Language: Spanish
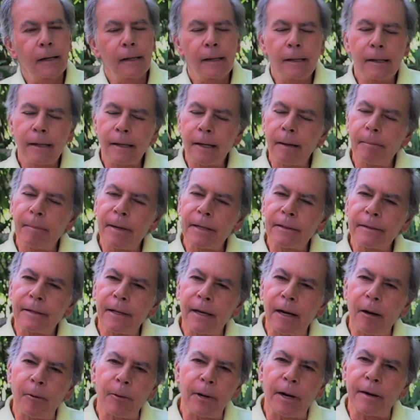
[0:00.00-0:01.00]
realmente
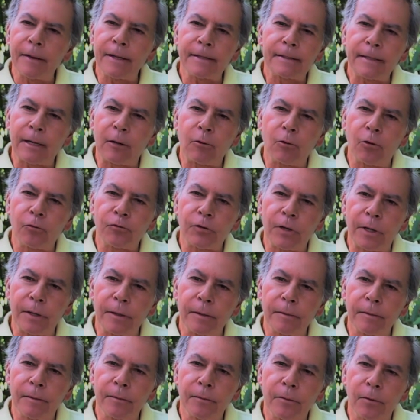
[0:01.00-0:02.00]
hablar de estas cosas
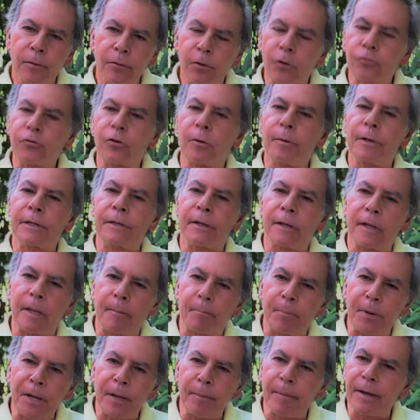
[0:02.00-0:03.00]
no solamente
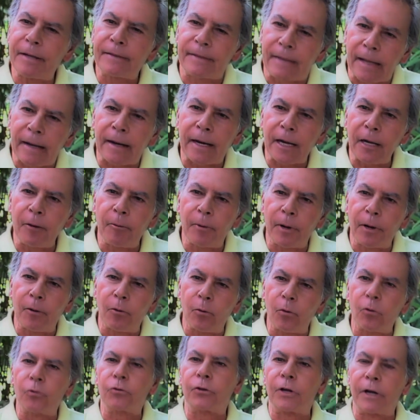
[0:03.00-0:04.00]
deprime, es terrible uno
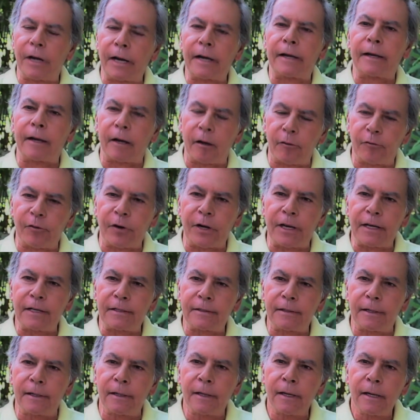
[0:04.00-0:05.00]
tener que referirse
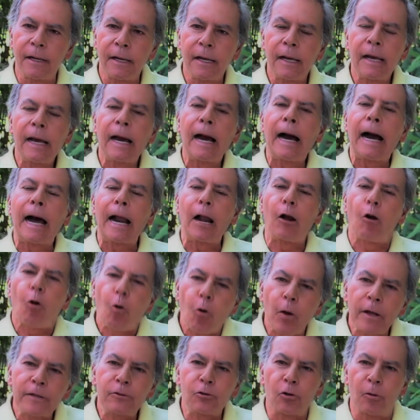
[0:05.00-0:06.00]
a
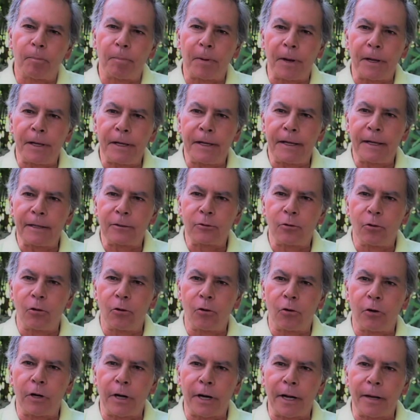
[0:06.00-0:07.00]
nuestro país que todos
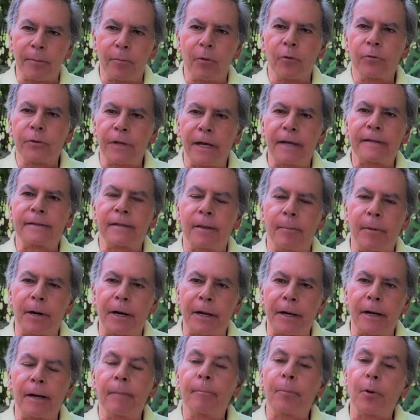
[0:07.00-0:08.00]
queremos de esta manera,
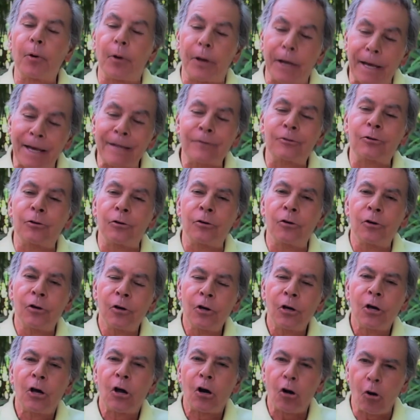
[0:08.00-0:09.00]
pero en esto
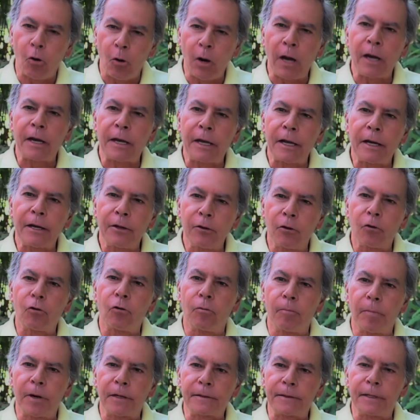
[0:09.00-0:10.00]
nos han querido
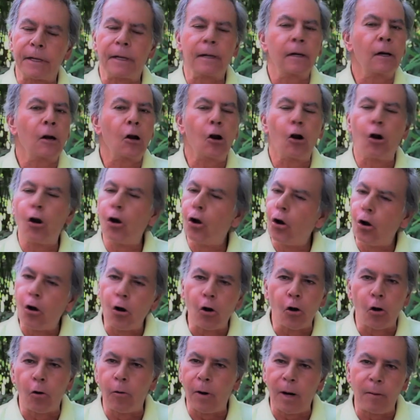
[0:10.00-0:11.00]
convertir, no
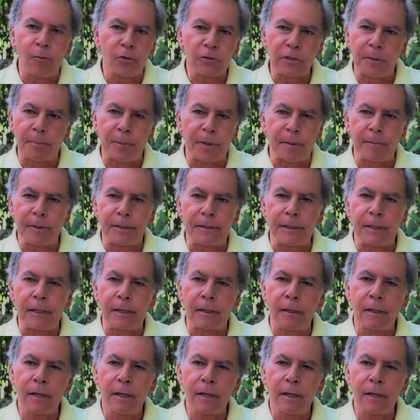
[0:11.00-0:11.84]
lo vamos a permitir.